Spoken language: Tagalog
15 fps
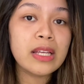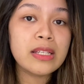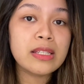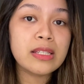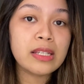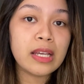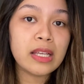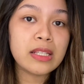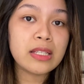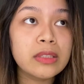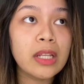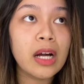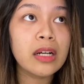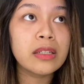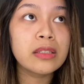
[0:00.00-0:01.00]
since
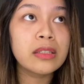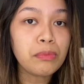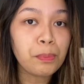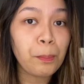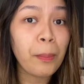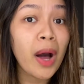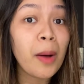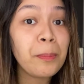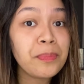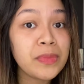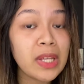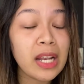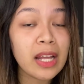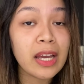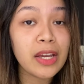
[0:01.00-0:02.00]
nag pop
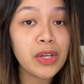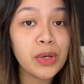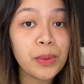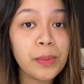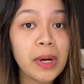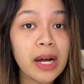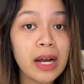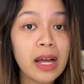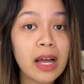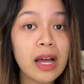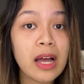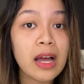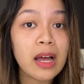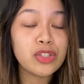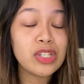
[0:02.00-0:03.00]
talaga yung
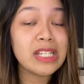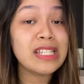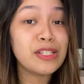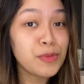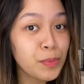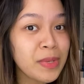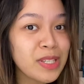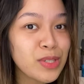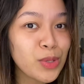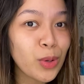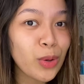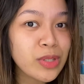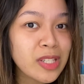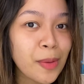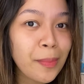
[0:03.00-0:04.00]
mga chismis
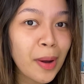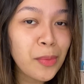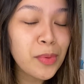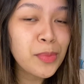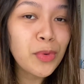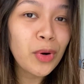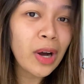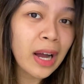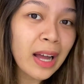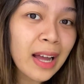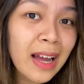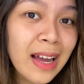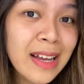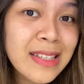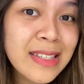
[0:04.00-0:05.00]
ko sa
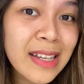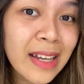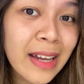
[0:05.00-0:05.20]
pagmumukha kasi